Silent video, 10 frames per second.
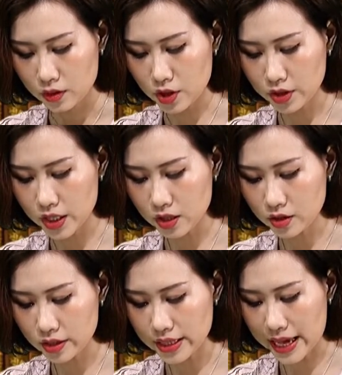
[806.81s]
Nó chỉ
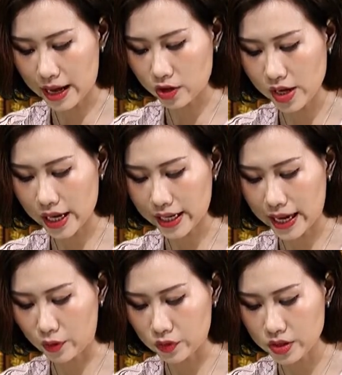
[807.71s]
ước nhà nó lại
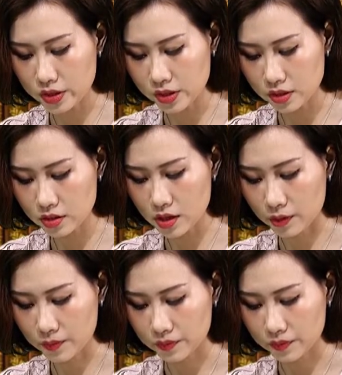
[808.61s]
nghèo như xưa